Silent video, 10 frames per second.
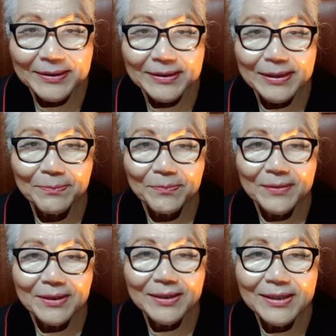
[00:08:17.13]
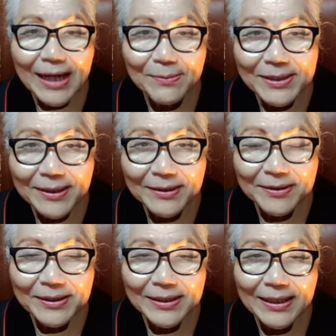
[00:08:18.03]
참늘
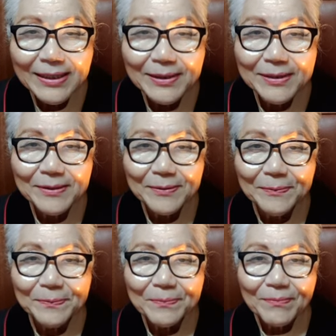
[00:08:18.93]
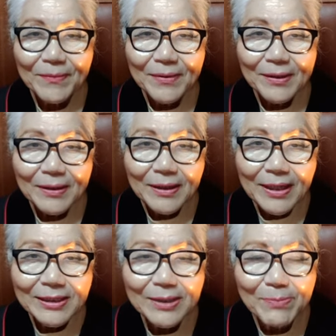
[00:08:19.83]
감사했더니 하나님께서는
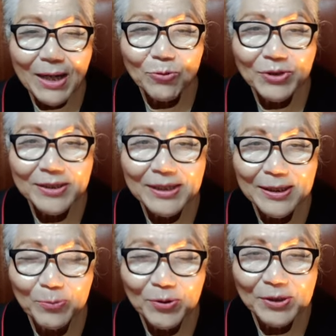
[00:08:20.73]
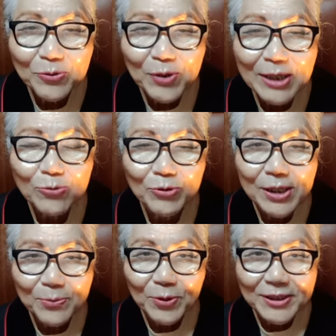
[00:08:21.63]
항시 만군 천사를 보내시고 하늘
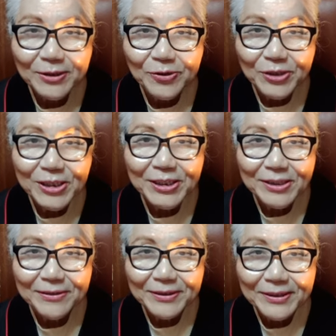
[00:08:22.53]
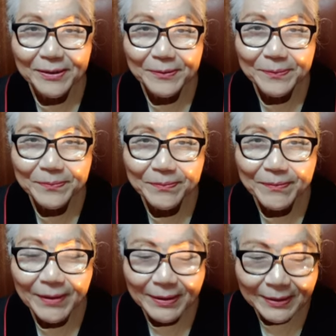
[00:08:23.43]
군대를 보내셔서 지키시는 것이에요.
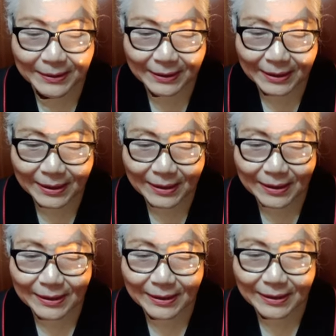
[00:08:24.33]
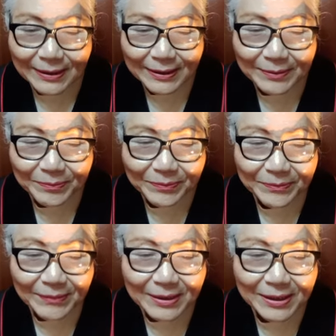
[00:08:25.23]
에, 예.
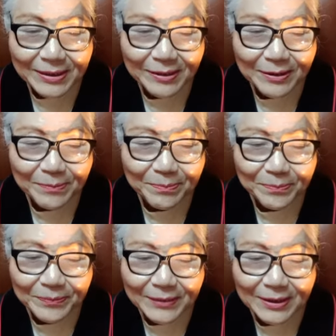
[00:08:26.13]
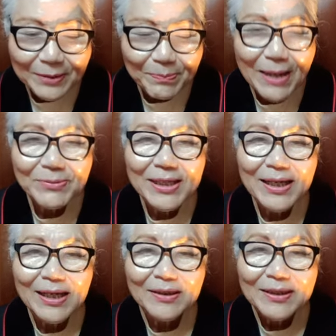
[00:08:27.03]
그래서 그 밤새
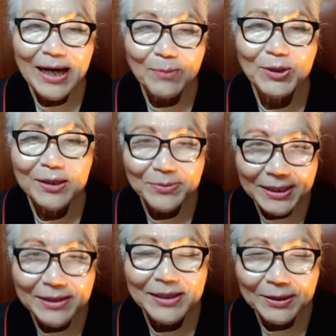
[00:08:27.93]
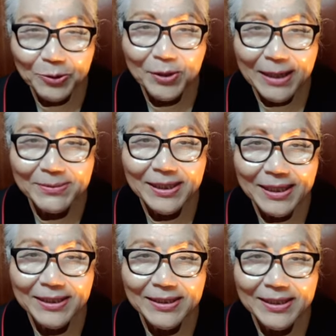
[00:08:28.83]
아무 탈 없이 일어난 것도
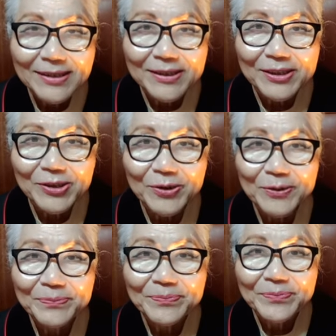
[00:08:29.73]
감사해야 될 일들이죠.